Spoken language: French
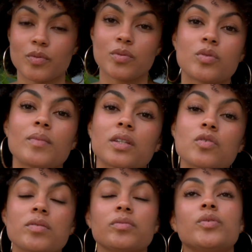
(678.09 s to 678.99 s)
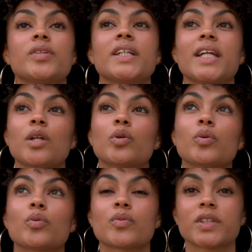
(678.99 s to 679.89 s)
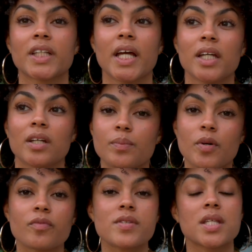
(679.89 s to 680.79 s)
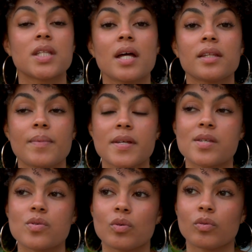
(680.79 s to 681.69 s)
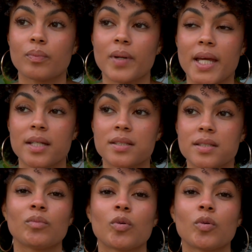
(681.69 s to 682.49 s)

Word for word: Du coup maintenant je vais vous donner quelques conseils qui peuvent vous aider à dépasser ce complexe.